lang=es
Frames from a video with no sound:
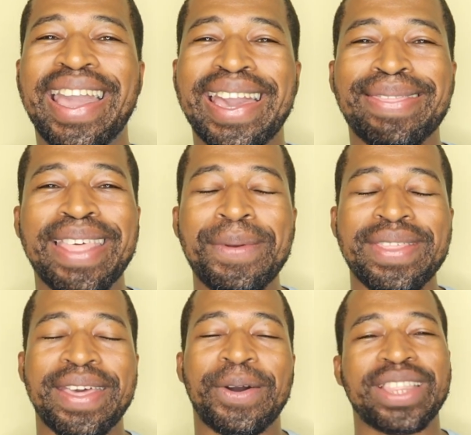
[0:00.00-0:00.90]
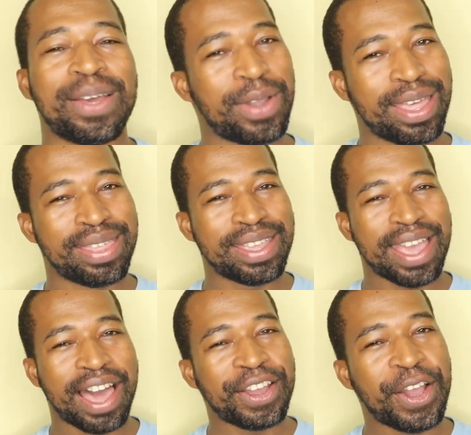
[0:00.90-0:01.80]
En este video te voy a
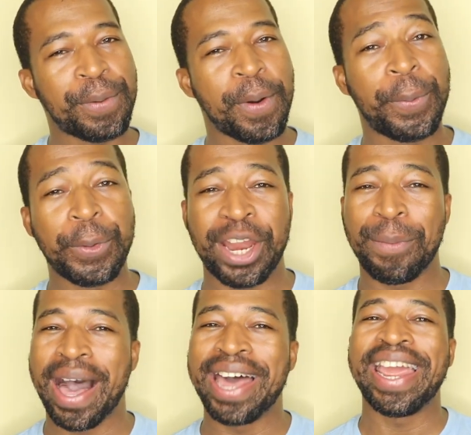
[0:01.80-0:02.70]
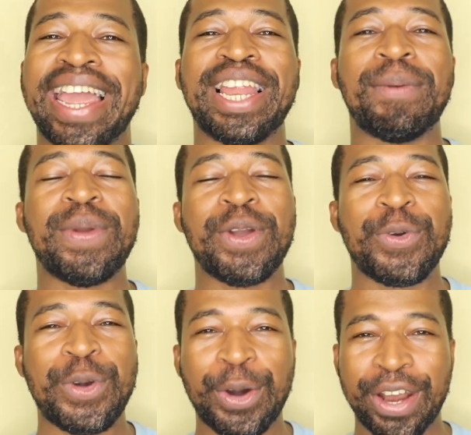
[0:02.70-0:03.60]
enseñar cómo programar el envío
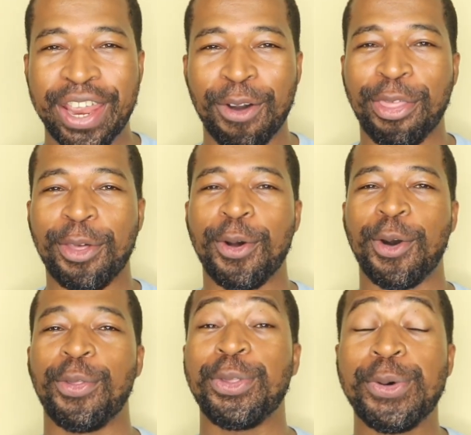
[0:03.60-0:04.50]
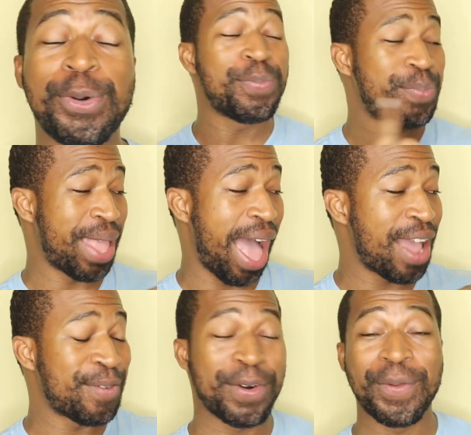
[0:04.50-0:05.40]
de un correo solo con tu
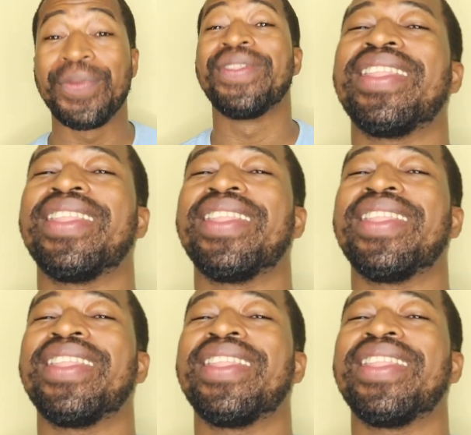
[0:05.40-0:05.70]
iPhone.